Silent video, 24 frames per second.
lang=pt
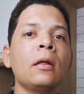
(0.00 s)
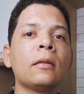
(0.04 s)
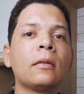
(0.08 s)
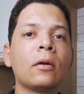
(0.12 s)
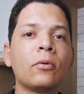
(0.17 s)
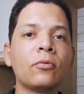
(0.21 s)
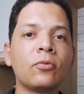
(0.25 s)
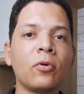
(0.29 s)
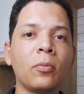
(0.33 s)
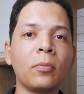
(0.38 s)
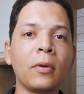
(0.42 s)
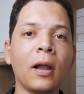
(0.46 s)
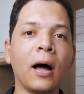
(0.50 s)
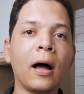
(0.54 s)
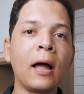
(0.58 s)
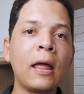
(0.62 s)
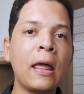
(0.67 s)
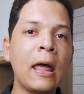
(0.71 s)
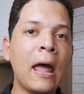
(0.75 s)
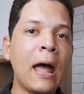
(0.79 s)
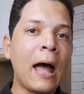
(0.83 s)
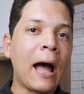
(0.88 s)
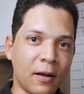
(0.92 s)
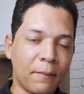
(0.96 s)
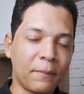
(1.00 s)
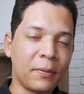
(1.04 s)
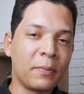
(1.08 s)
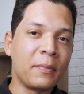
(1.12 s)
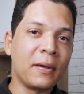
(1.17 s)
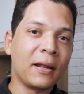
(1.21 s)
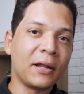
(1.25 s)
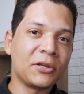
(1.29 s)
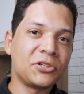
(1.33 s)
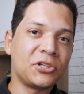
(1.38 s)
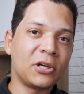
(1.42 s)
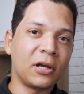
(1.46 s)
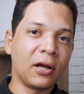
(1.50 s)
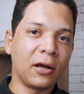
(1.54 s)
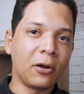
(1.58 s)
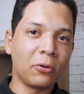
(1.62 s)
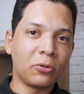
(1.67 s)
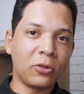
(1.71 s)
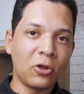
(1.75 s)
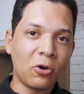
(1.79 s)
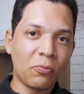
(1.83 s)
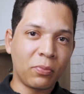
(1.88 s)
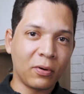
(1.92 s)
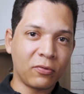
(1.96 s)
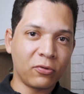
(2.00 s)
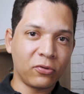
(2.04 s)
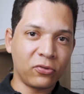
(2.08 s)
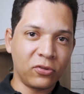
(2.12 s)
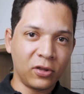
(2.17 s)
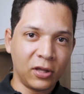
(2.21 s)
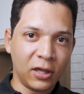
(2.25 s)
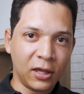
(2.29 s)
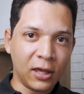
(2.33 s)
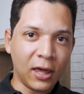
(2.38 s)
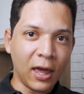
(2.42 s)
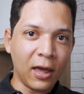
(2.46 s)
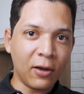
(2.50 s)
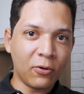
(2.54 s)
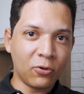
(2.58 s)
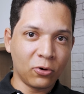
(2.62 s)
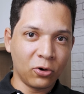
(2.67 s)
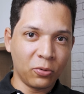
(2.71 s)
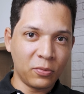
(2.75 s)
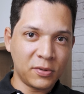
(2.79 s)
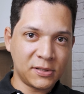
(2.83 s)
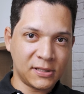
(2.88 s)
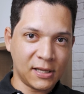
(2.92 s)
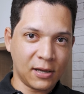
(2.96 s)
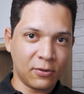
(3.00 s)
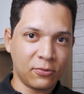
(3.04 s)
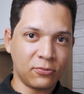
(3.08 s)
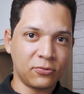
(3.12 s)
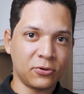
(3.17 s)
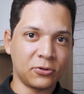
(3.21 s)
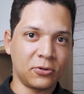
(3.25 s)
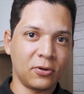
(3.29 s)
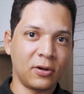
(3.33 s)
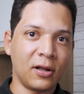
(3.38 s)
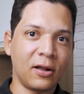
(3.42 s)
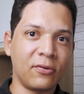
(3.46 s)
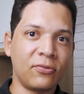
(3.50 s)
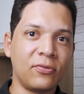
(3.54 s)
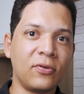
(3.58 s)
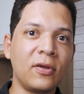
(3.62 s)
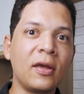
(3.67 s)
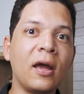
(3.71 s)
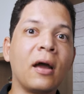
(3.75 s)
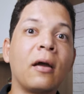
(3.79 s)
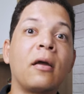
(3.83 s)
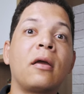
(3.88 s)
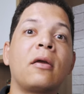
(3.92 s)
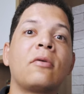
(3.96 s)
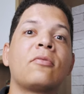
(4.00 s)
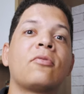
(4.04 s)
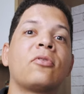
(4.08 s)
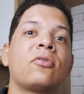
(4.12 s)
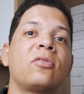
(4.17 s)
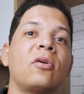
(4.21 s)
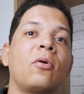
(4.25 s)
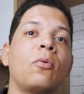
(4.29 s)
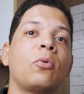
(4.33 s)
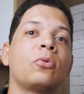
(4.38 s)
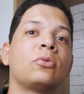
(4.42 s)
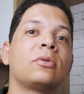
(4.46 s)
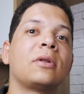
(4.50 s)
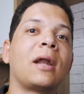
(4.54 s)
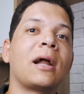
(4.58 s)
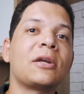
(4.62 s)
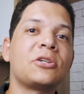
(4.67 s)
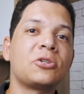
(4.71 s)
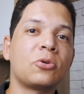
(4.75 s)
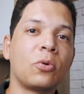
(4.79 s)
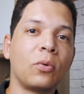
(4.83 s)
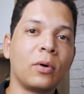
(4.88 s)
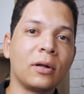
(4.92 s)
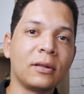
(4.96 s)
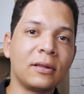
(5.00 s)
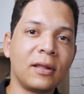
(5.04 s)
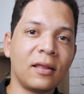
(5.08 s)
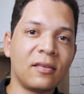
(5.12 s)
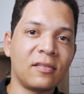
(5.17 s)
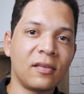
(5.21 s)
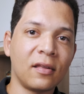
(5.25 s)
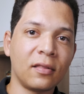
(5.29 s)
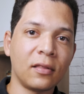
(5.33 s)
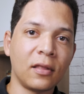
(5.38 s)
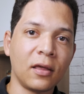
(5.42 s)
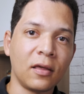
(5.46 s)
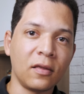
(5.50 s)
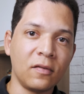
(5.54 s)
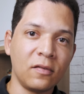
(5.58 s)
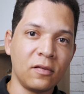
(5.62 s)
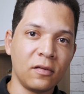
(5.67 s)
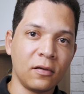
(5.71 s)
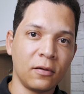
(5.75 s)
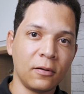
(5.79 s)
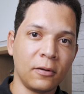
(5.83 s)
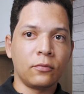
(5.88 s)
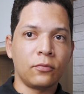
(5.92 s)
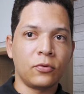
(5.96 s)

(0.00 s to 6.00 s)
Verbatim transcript: Então vamos lá. A primeira dica que eu tenho para você que quer economizar com fotografia é que você contrate com antecedência.